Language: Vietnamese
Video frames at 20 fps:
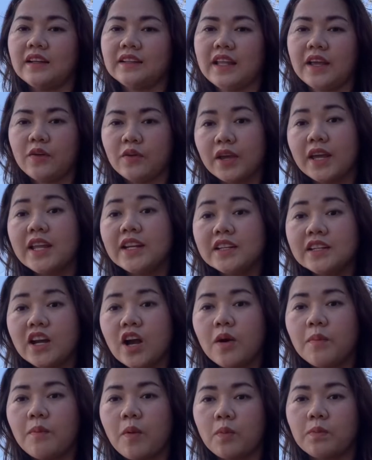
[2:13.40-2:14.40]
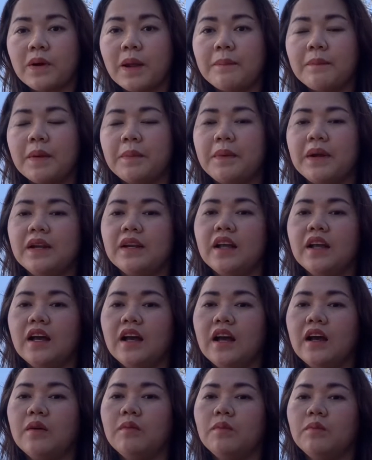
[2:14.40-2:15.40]
theo cái income 1 năm mà mình
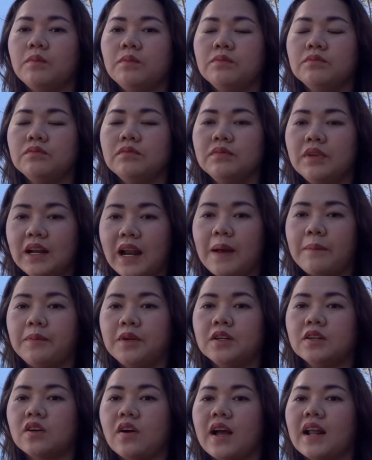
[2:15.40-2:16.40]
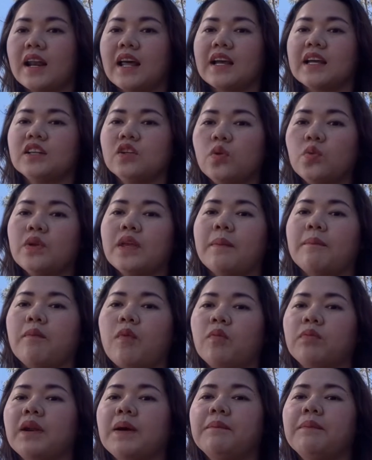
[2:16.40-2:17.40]
làm được, hoặc là cái thu nhập
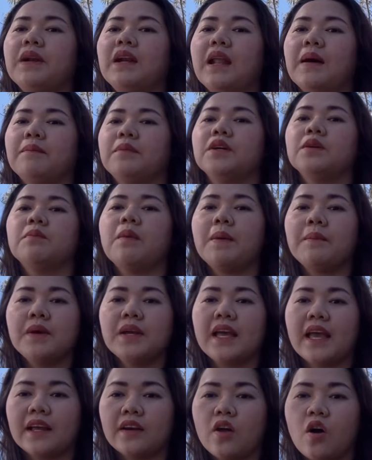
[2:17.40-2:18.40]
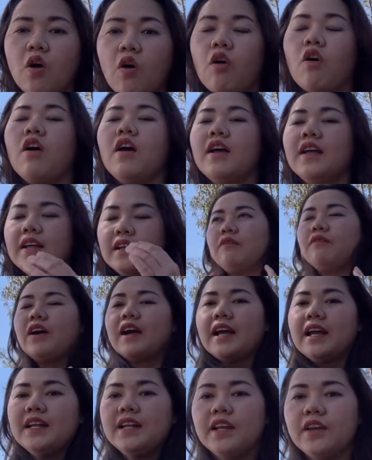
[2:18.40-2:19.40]
1 năm mình làm được 30.000 đô. Và
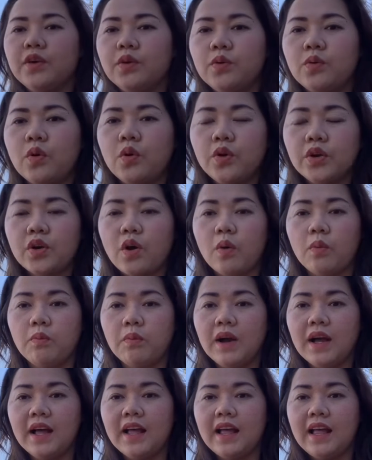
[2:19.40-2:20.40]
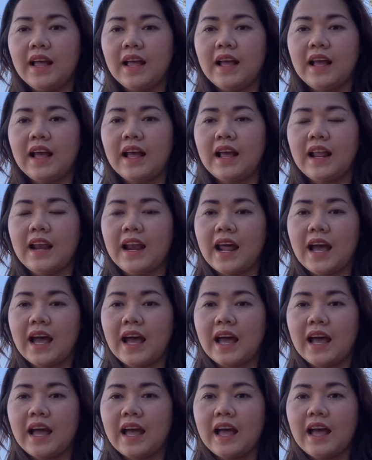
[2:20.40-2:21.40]
cái điều cuối cùng
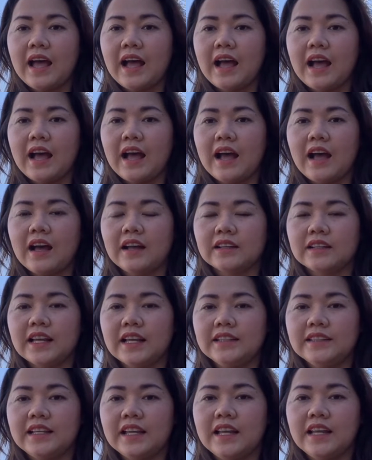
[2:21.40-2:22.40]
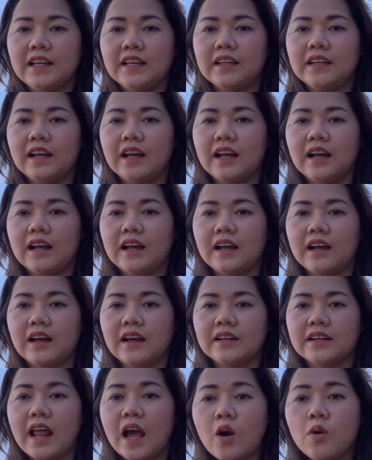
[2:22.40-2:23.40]
á, cái tiền
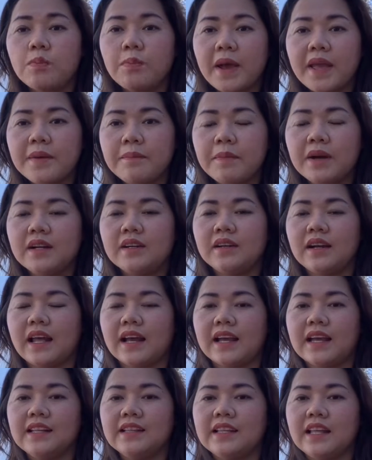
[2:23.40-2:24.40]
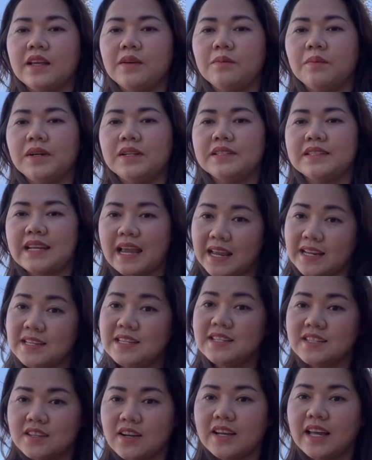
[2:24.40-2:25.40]
down payment là cái tiền mình trả
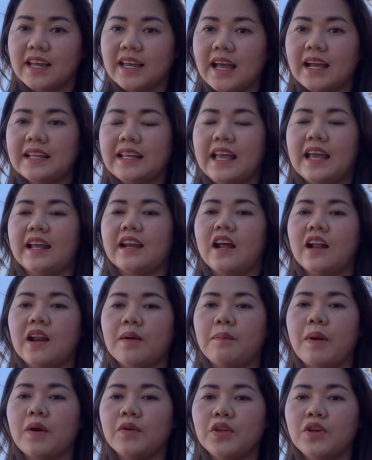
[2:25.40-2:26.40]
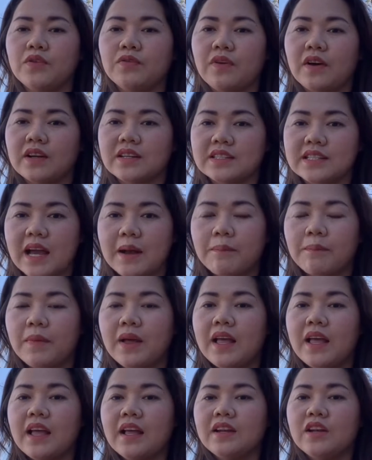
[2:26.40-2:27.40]
trước cho cái căn nhà đó là bao nhiêu phần trăm.
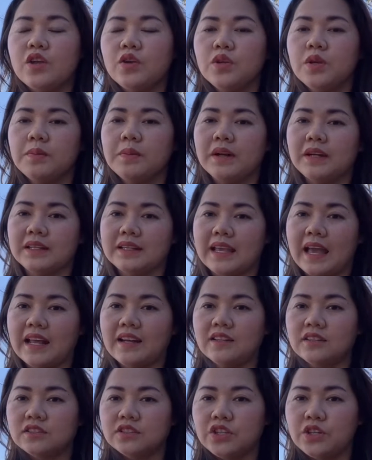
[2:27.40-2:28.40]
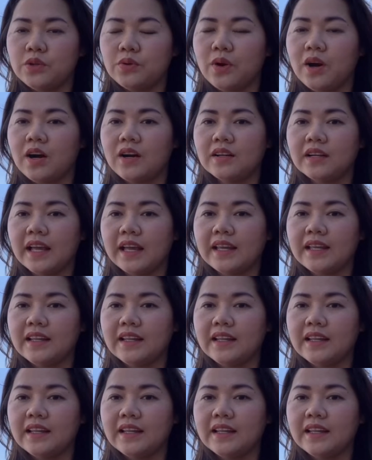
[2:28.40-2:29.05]
Nếu như mình trả được nhiều hơn